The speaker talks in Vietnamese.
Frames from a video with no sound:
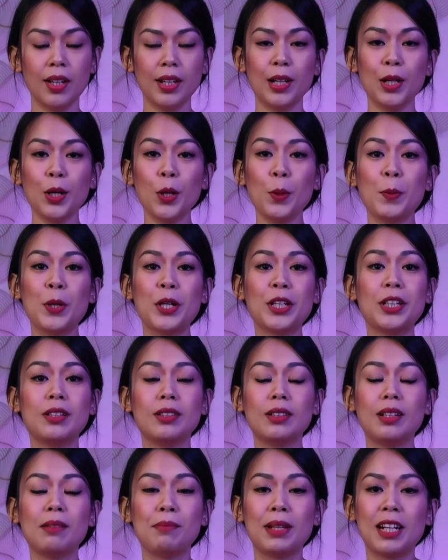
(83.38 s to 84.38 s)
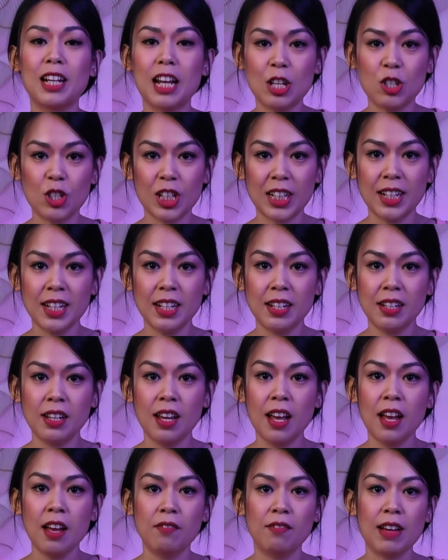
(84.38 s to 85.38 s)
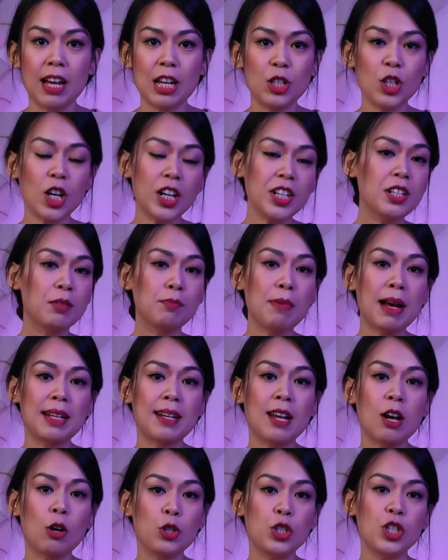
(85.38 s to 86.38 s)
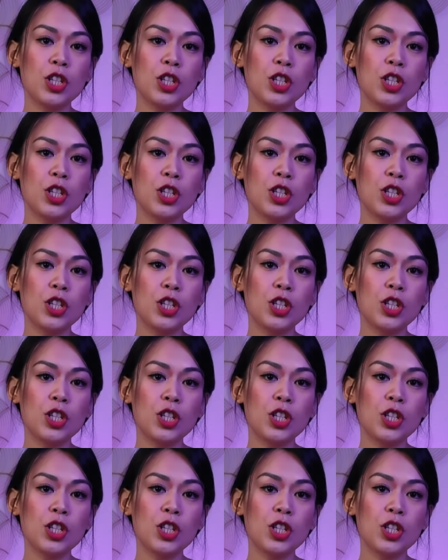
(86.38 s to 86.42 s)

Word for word: Hello mọi người, mình là Jennie. Và cho những bạn nào